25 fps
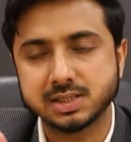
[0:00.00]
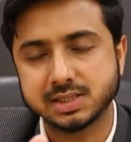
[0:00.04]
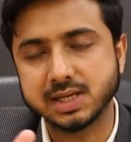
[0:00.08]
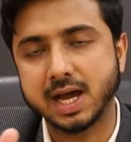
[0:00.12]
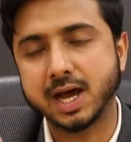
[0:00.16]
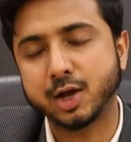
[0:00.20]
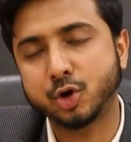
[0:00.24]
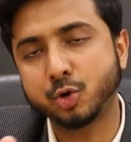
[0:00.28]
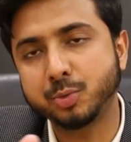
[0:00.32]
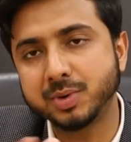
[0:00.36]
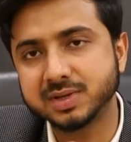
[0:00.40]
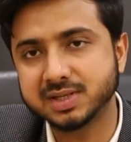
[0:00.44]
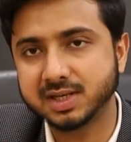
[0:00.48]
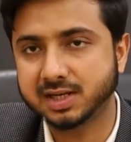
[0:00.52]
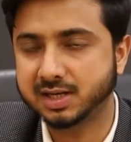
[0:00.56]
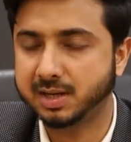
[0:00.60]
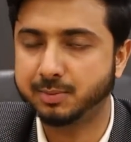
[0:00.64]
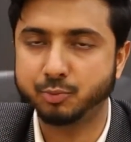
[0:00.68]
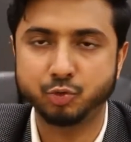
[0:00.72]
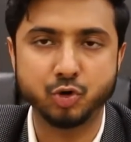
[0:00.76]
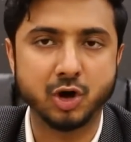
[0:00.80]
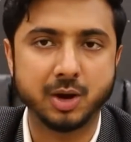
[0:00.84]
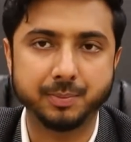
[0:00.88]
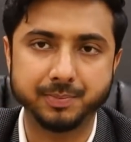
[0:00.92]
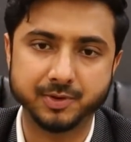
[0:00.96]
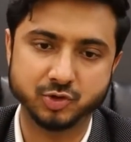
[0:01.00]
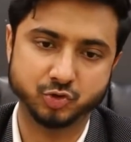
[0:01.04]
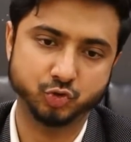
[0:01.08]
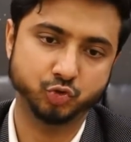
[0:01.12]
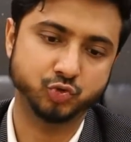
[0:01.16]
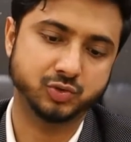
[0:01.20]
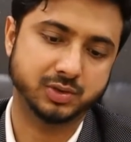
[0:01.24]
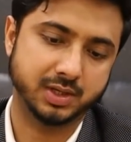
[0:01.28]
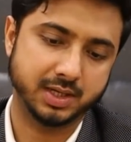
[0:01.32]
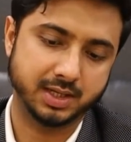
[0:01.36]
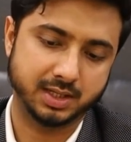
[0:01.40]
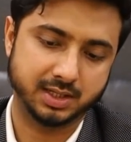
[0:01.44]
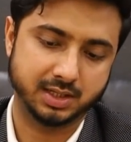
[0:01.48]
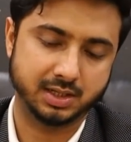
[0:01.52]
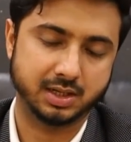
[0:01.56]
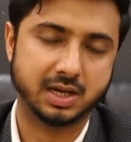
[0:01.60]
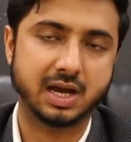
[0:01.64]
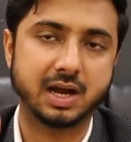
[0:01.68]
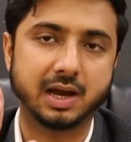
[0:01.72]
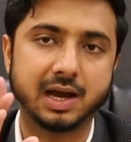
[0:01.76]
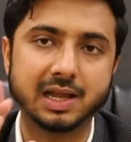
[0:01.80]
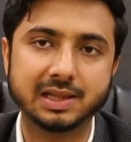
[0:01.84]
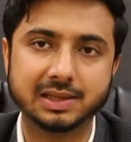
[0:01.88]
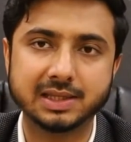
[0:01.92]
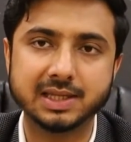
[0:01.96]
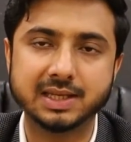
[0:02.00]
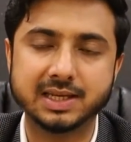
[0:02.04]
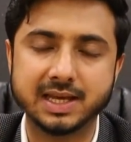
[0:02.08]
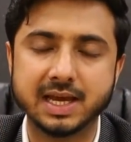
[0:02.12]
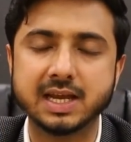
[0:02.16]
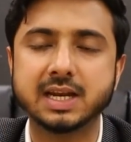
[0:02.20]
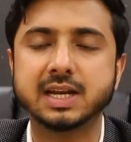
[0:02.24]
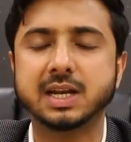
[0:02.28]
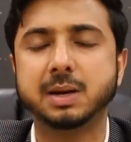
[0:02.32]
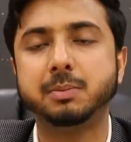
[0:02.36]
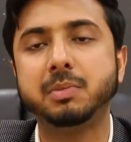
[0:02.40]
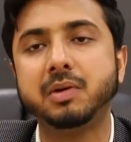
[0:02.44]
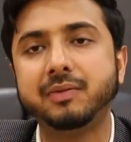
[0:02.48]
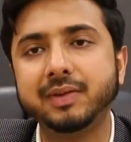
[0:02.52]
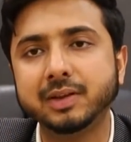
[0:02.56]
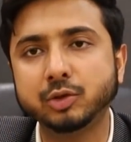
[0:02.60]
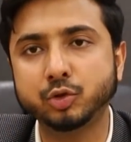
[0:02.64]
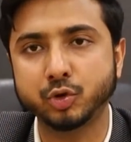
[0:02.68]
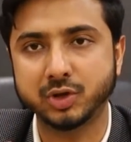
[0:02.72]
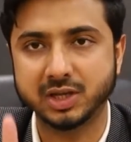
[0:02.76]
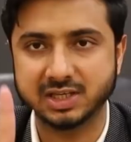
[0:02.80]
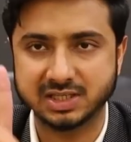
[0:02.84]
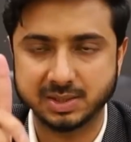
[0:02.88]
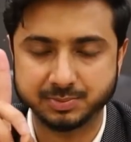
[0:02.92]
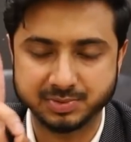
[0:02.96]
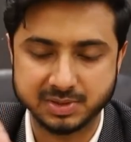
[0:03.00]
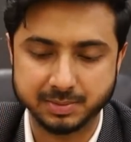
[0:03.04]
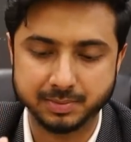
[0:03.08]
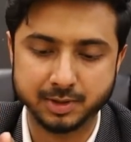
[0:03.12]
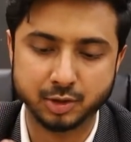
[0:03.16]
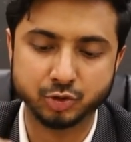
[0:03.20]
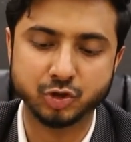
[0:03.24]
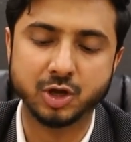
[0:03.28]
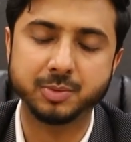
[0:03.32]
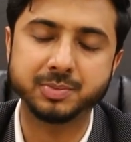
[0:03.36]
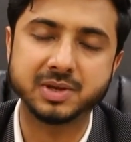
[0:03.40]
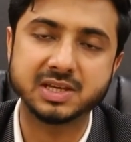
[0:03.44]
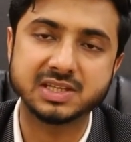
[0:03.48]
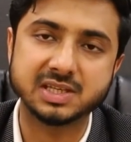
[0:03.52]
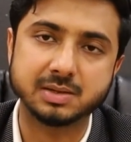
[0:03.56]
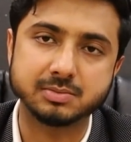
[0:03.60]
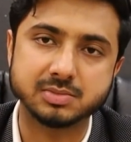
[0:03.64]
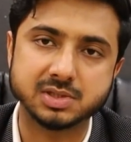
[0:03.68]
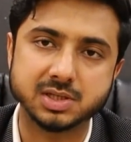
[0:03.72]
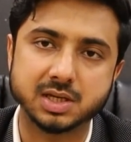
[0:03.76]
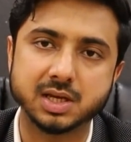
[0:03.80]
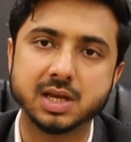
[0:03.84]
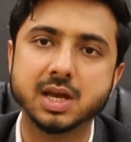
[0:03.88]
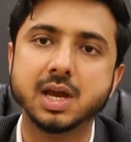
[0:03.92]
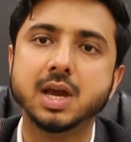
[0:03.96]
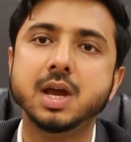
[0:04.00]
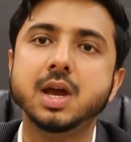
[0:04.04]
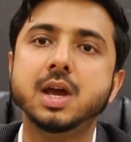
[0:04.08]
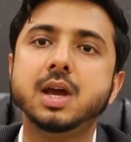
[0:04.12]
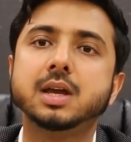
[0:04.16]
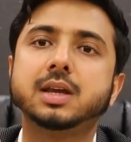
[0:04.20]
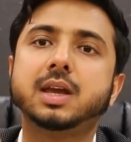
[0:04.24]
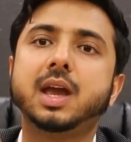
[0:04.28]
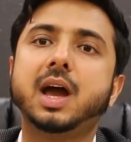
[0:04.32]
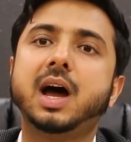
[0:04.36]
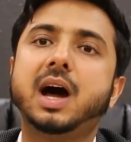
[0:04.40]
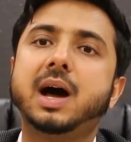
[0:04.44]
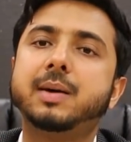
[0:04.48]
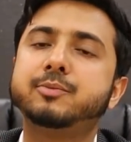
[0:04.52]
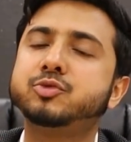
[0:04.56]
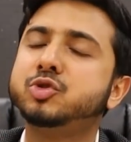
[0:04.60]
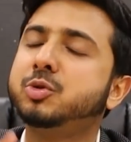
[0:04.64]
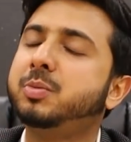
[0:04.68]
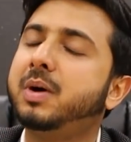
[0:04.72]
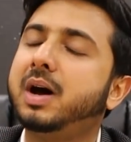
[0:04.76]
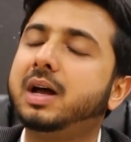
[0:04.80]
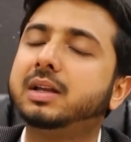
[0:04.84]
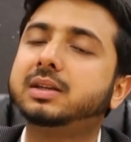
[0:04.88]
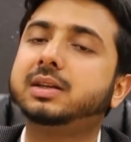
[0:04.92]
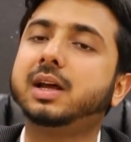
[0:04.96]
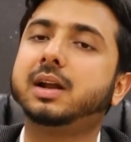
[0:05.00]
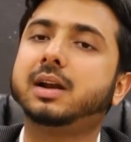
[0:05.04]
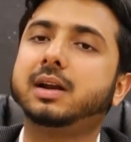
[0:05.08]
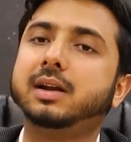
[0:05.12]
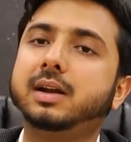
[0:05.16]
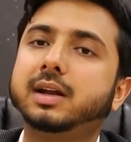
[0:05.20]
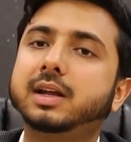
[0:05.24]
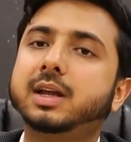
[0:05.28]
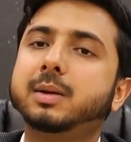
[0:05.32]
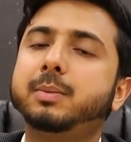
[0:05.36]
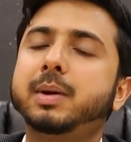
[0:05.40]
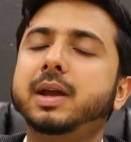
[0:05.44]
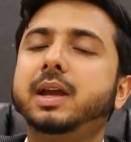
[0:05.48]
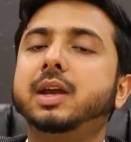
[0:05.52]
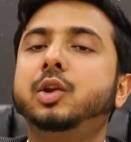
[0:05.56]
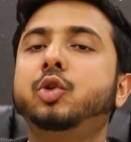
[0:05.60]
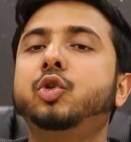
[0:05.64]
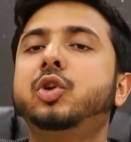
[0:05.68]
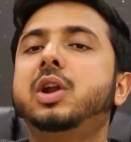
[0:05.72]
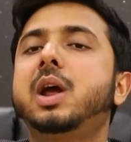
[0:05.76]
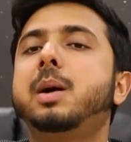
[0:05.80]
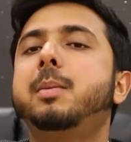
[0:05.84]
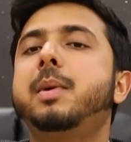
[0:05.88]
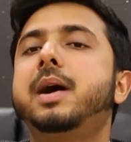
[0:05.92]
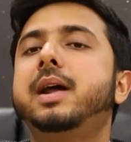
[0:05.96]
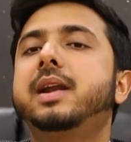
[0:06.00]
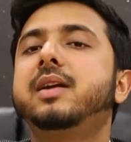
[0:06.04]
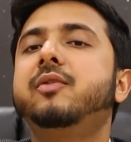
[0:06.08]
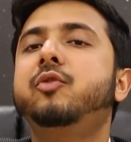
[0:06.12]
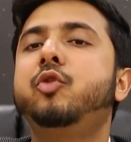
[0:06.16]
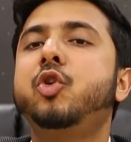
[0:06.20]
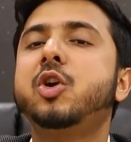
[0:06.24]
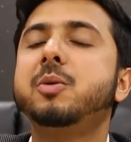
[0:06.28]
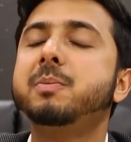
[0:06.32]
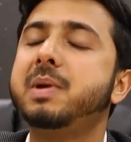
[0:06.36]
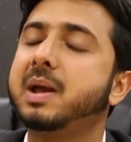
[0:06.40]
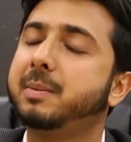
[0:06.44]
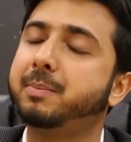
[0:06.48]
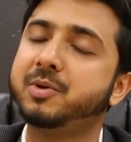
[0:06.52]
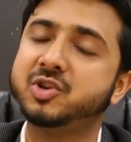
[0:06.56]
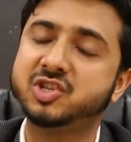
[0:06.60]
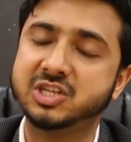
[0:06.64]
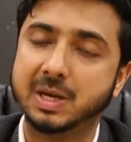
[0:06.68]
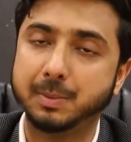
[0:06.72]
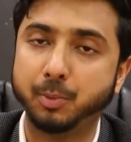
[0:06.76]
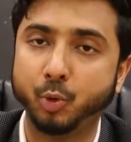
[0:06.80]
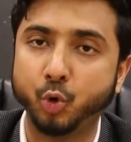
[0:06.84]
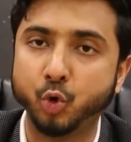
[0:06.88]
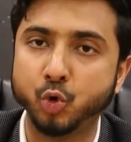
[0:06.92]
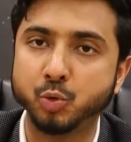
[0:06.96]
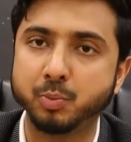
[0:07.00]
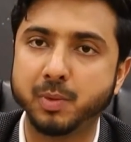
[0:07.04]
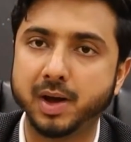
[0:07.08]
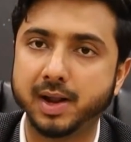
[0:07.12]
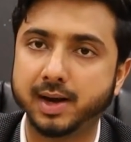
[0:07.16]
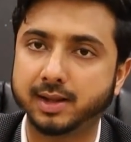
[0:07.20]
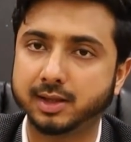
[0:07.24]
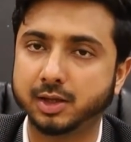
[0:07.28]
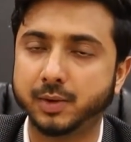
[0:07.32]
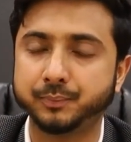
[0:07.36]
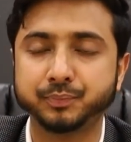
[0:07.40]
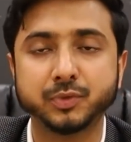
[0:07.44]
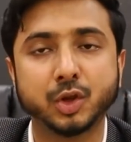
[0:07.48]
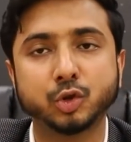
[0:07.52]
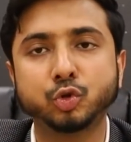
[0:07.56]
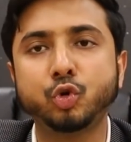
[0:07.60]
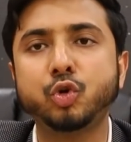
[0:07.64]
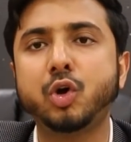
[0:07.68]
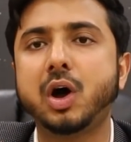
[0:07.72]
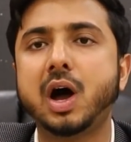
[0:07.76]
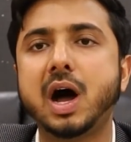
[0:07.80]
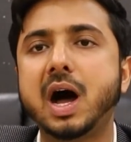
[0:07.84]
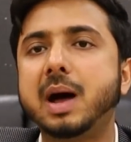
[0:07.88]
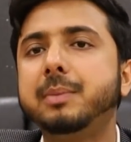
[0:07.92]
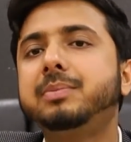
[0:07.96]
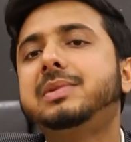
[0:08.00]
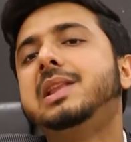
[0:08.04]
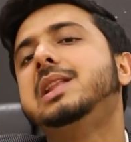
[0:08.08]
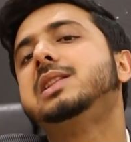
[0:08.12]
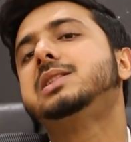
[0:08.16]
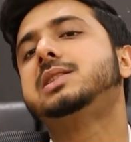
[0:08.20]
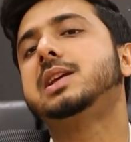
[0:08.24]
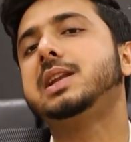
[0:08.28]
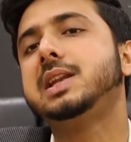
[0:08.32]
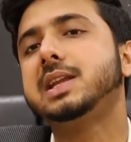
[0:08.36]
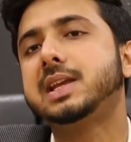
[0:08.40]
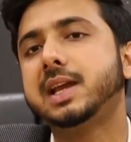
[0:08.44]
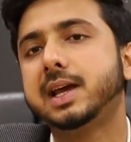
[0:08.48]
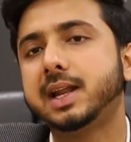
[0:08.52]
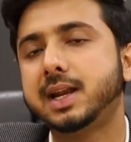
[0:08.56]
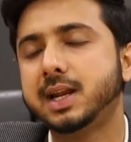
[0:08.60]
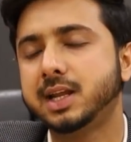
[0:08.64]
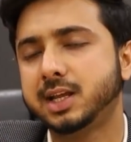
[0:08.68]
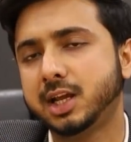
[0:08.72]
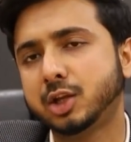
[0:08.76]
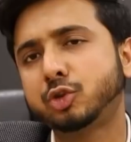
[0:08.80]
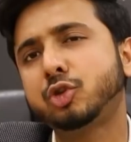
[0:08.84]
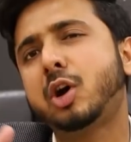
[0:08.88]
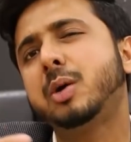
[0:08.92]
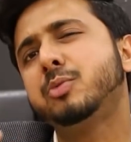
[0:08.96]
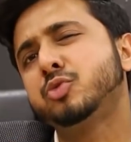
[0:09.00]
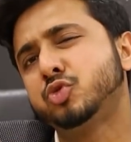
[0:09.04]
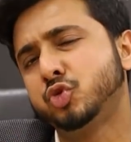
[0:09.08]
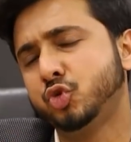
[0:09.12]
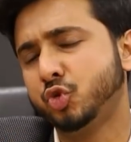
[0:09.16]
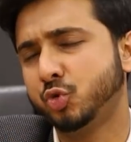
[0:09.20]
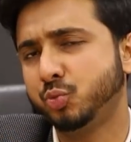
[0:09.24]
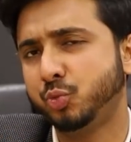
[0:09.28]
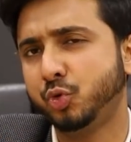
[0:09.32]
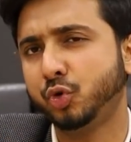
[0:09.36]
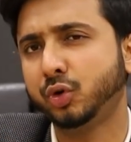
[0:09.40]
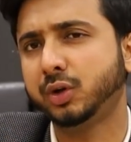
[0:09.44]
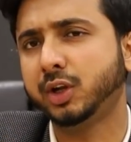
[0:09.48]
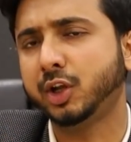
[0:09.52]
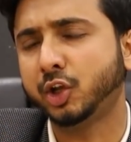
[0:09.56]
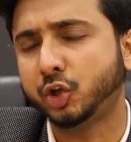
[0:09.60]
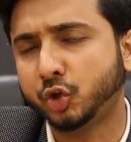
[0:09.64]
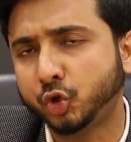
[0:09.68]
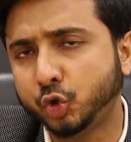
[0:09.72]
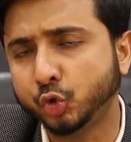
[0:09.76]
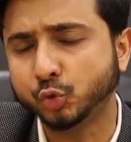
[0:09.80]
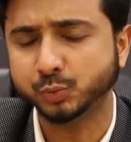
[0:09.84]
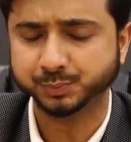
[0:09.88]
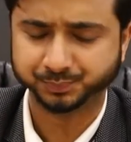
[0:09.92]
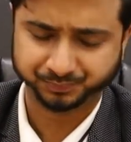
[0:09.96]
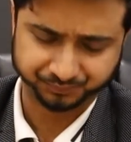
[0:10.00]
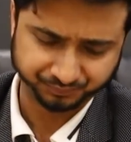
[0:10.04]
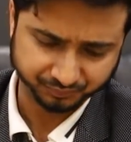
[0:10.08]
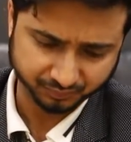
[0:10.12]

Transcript: सारों में से कम को आपने चूज नहीं किया गलती क्या है नंबर वन तो ये सबसे पहले तो आप ये समझें कि आप जो बात कर रहे हैं ना कि भाई इन्होंने हमारे वोट बैंक पर शब खून मारा था तो आप दिल से नहीं कह रहे या तो आप झूठ बोल रहे हैं क्यों